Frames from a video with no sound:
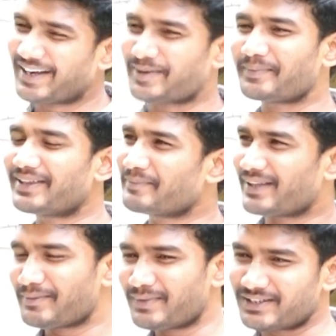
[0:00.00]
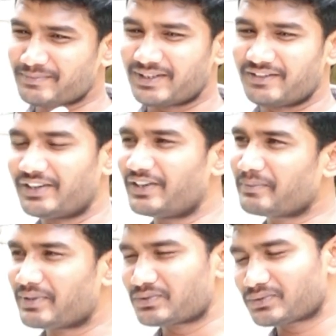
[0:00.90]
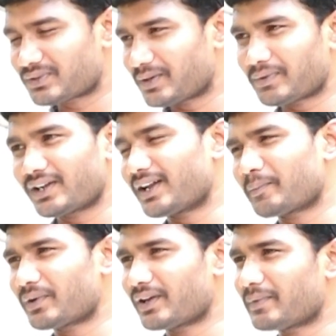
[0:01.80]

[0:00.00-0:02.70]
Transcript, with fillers: అంటే మీ మీరు మీ వీడియోని మీరు చూసుకున్నప్పుడు కానీ ఎప్పుడైనా